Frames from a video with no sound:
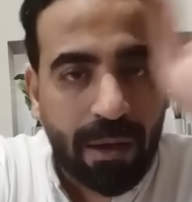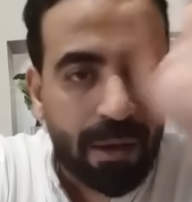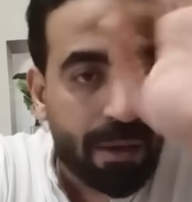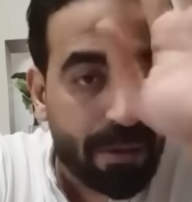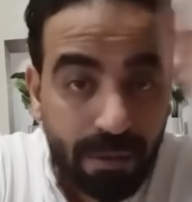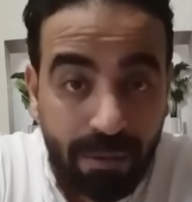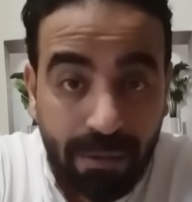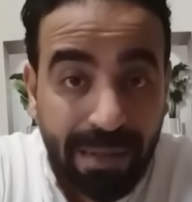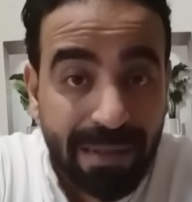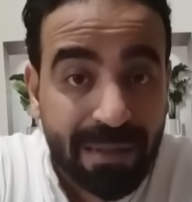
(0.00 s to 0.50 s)

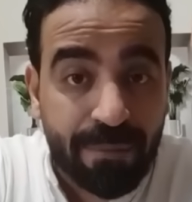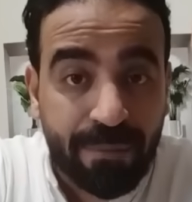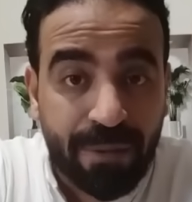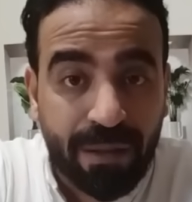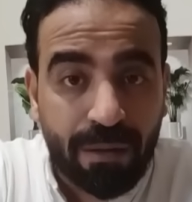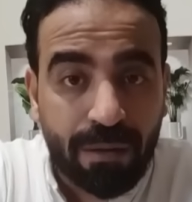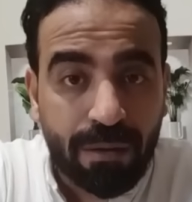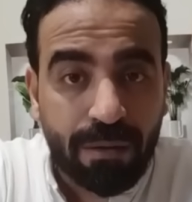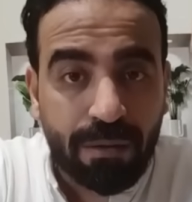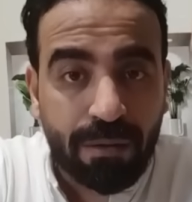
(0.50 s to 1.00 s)
رسمي
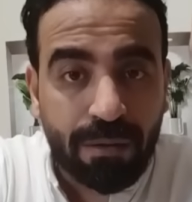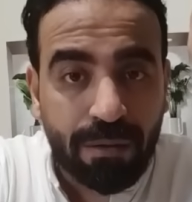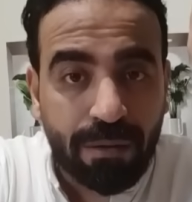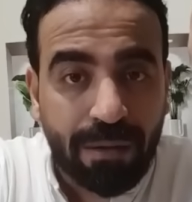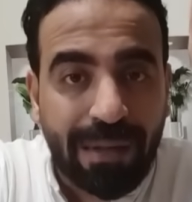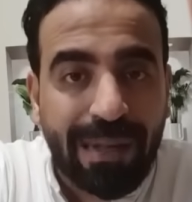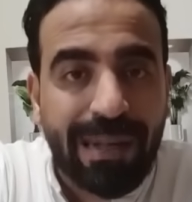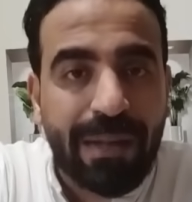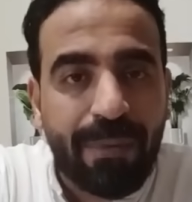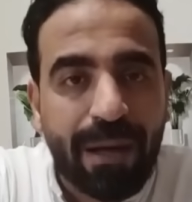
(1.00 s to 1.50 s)

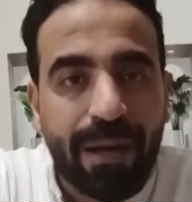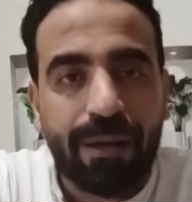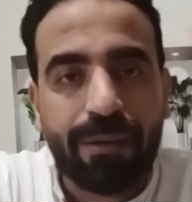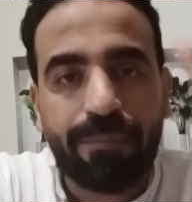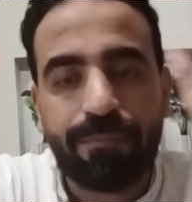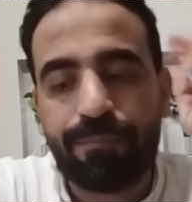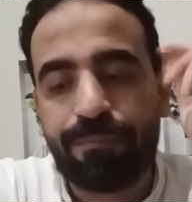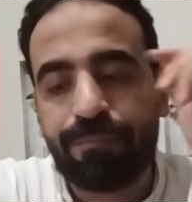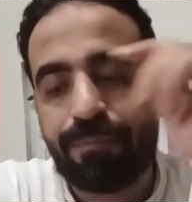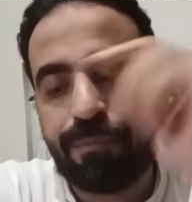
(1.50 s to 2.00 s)
ليه بقى
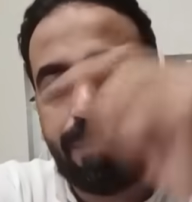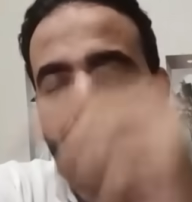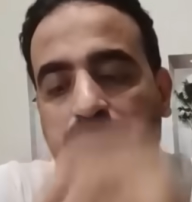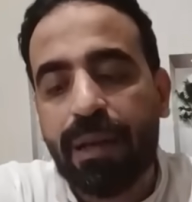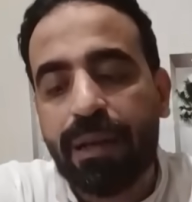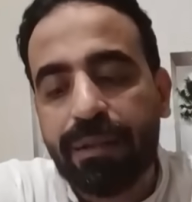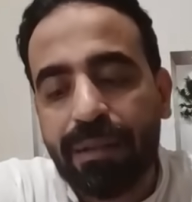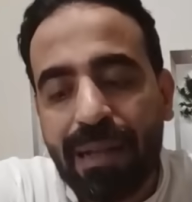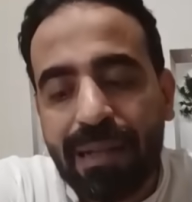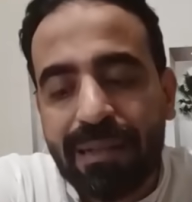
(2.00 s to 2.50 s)

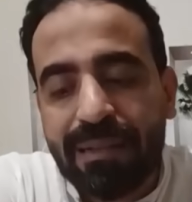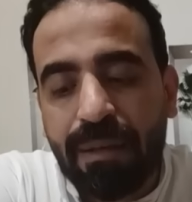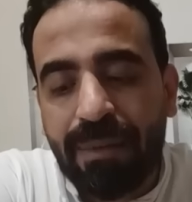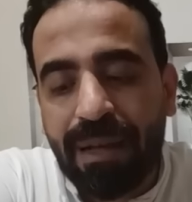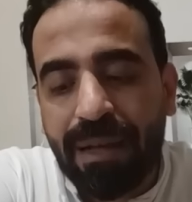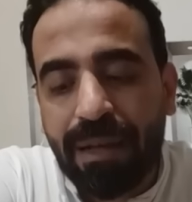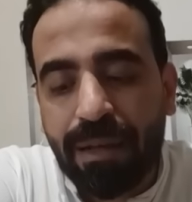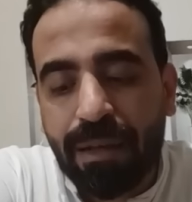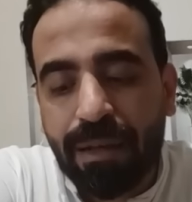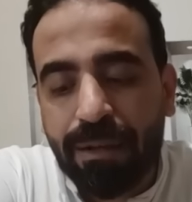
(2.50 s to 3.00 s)
نادي
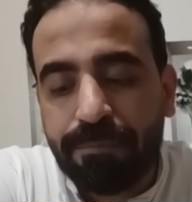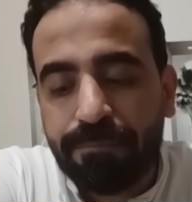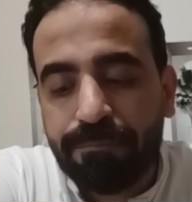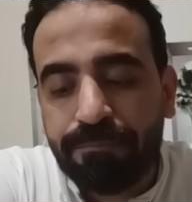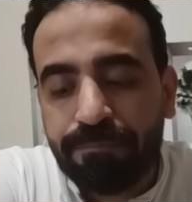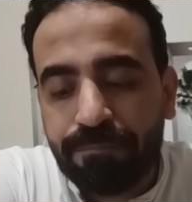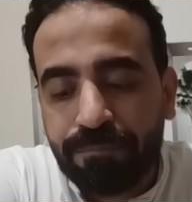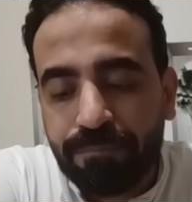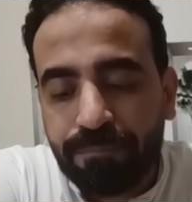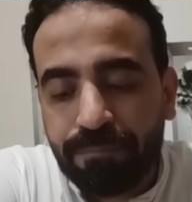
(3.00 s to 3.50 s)
الزمالك
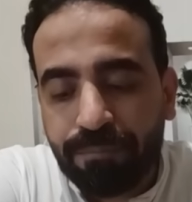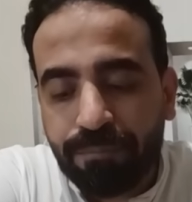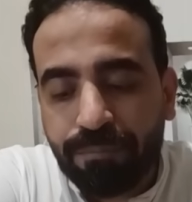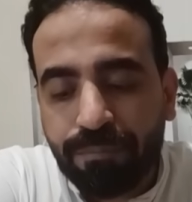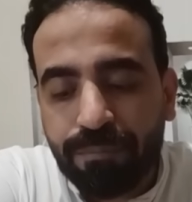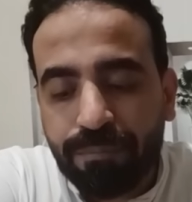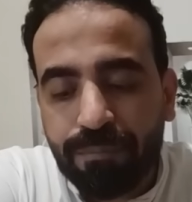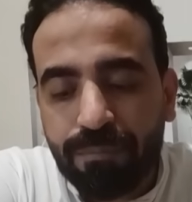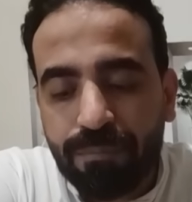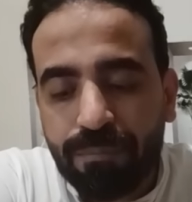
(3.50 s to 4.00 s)

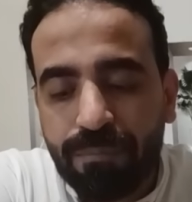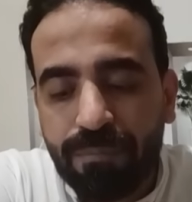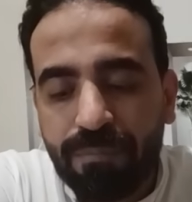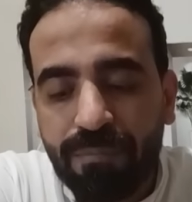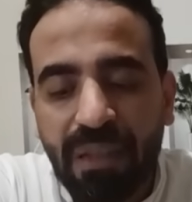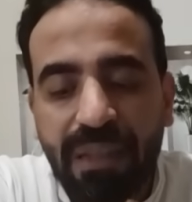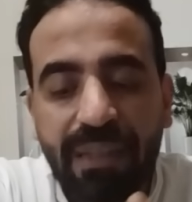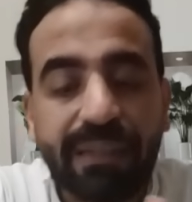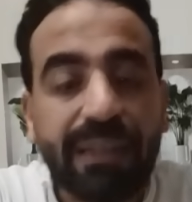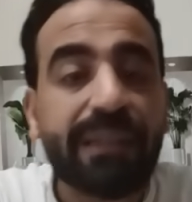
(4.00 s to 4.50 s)

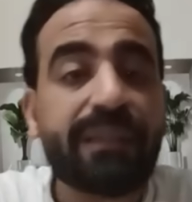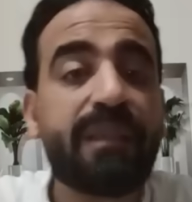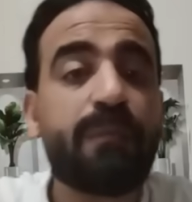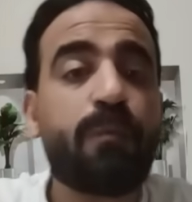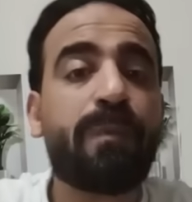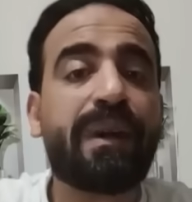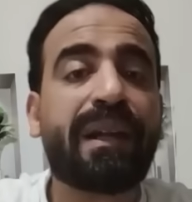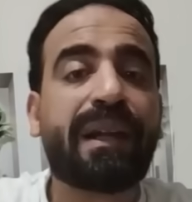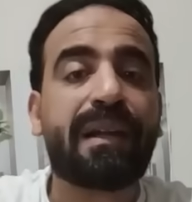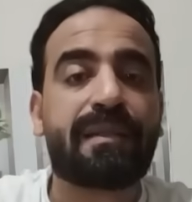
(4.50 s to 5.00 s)
ترتيبه
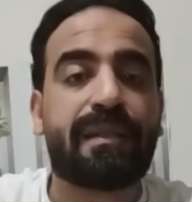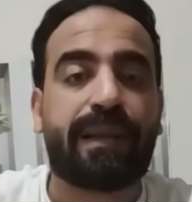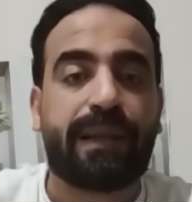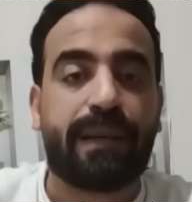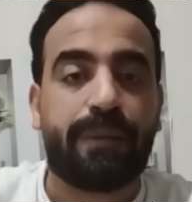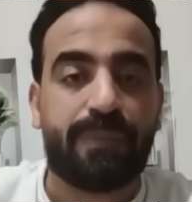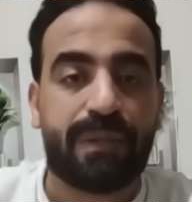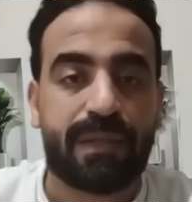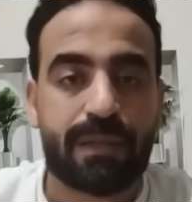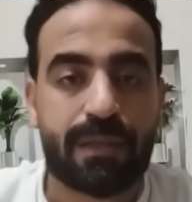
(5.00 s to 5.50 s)
المركز
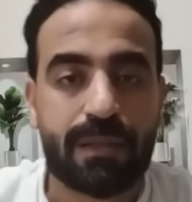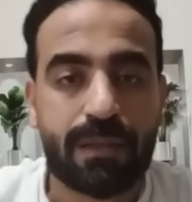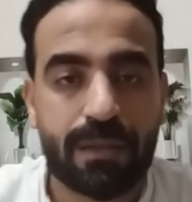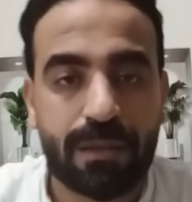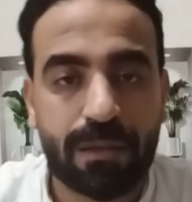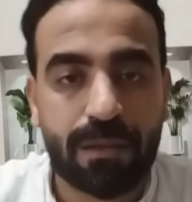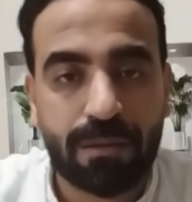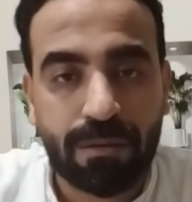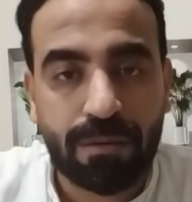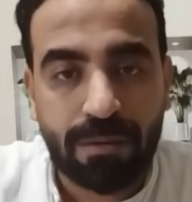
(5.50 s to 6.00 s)
الخامس
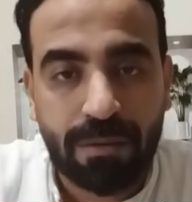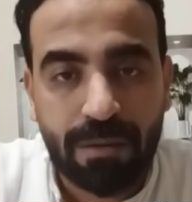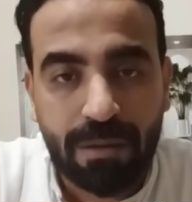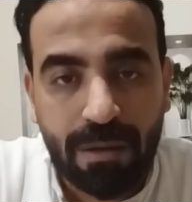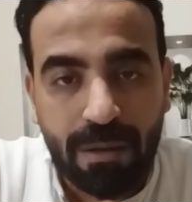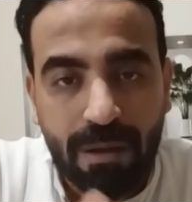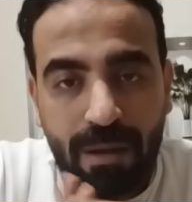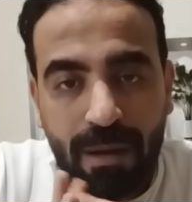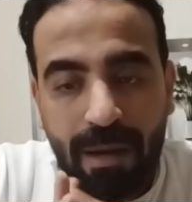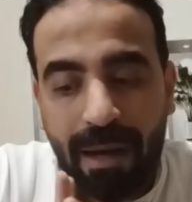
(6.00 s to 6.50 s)

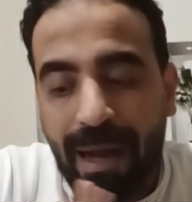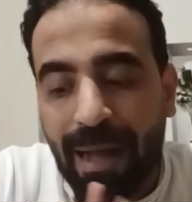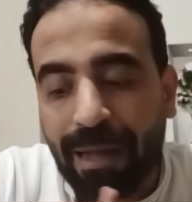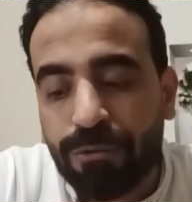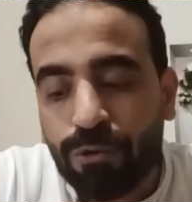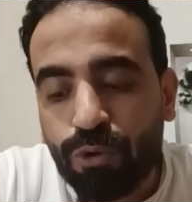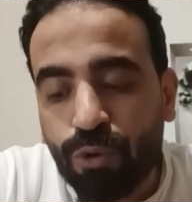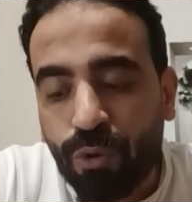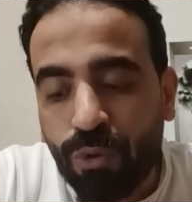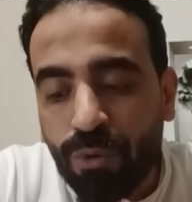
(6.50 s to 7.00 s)

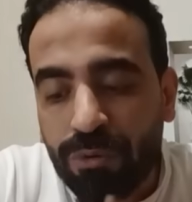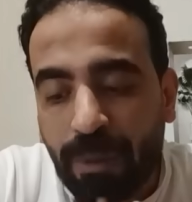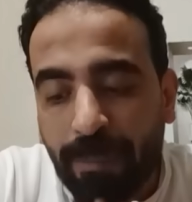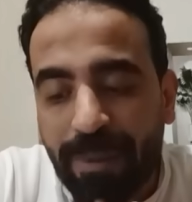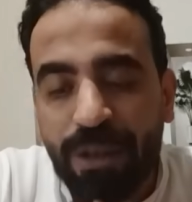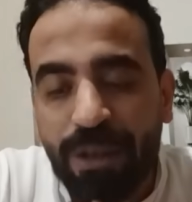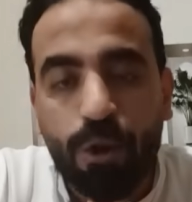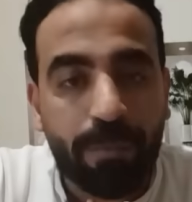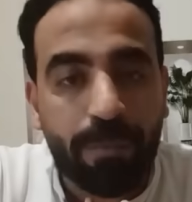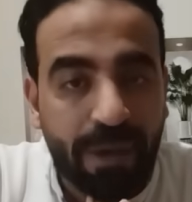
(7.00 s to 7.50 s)
عنده
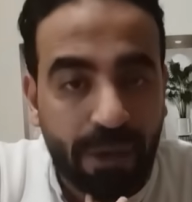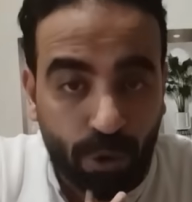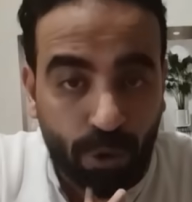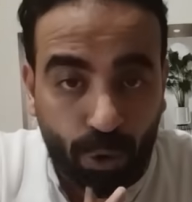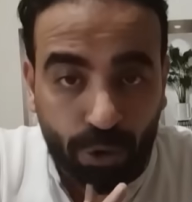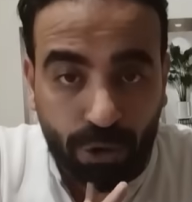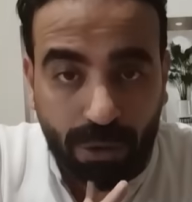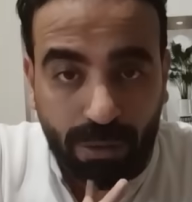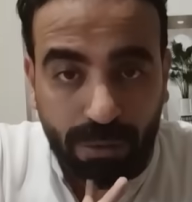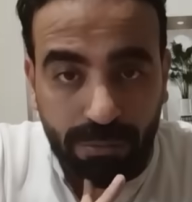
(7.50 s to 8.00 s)
48
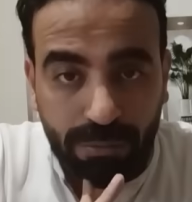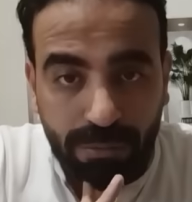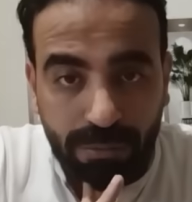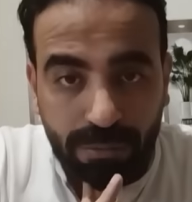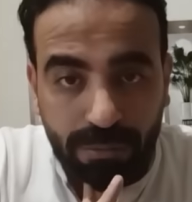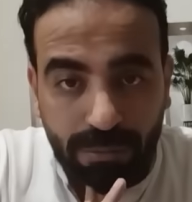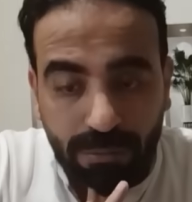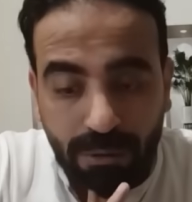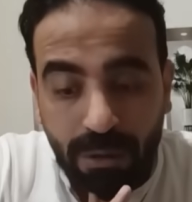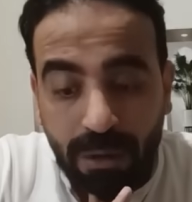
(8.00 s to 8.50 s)
نقطه
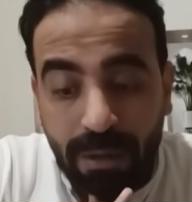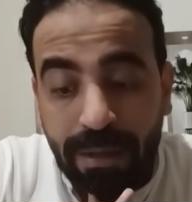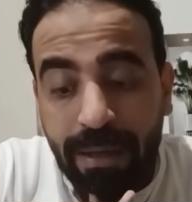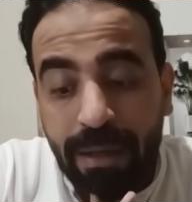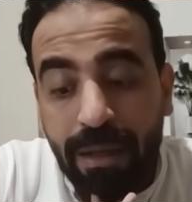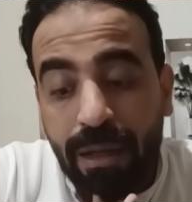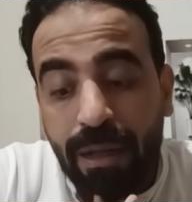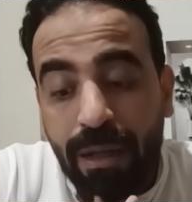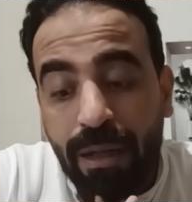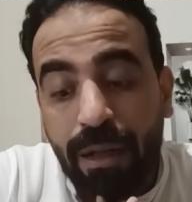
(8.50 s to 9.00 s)

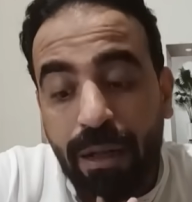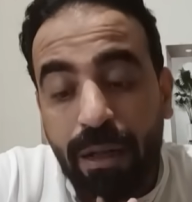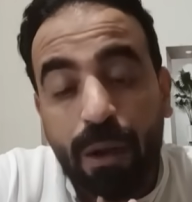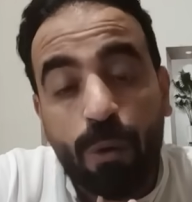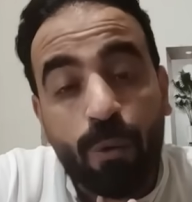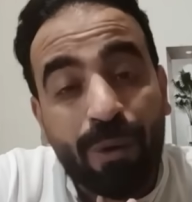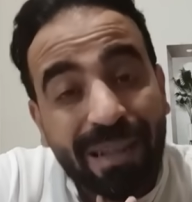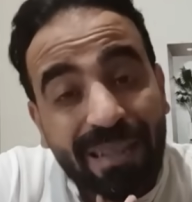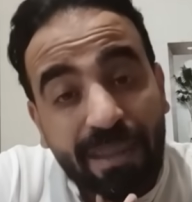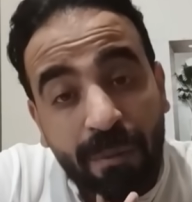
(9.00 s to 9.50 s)
لو
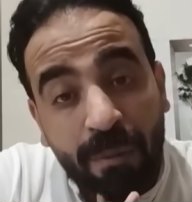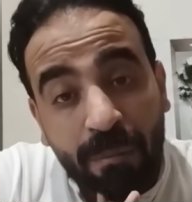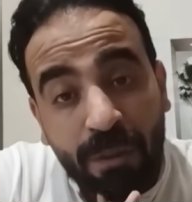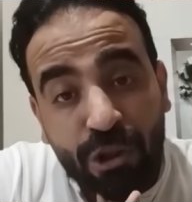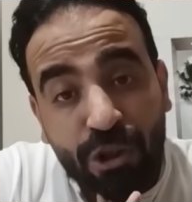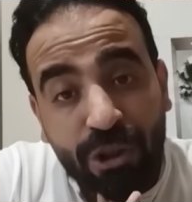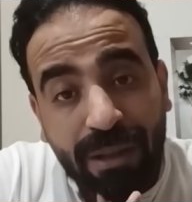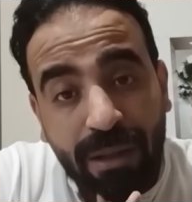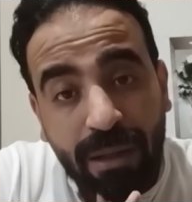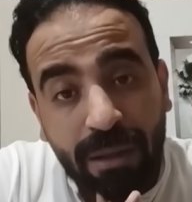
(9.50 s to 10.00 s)
كسب
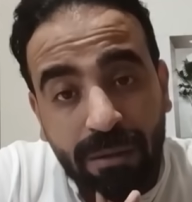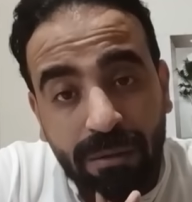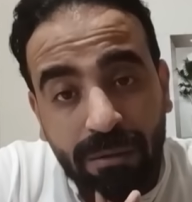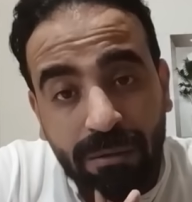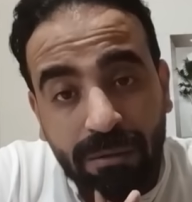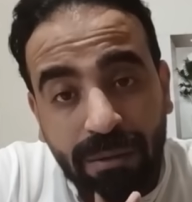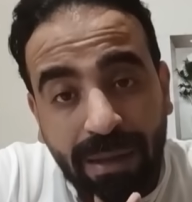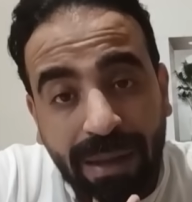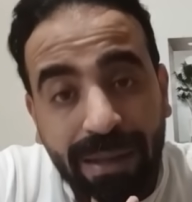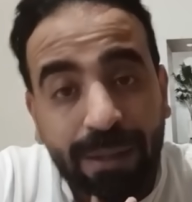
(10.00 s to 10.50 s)
الماتش ده
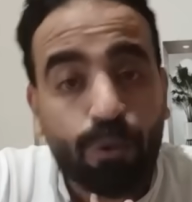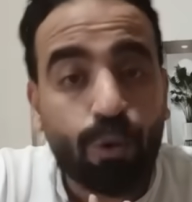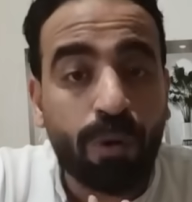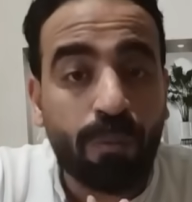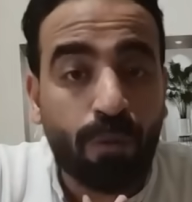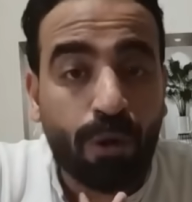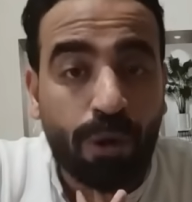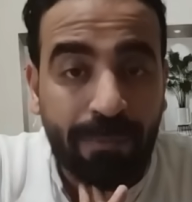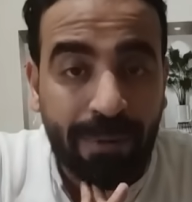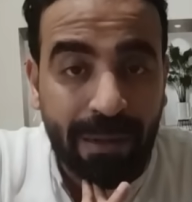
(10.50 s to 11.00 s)
هيدخل
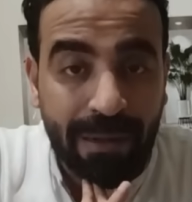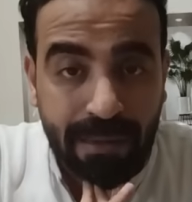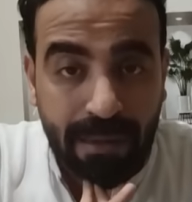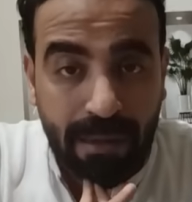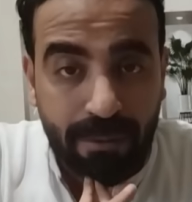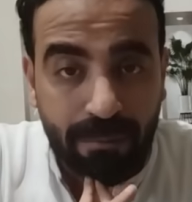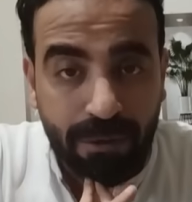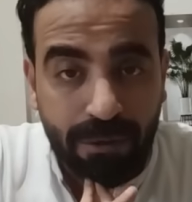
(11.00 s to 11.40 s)
المربع الذهبي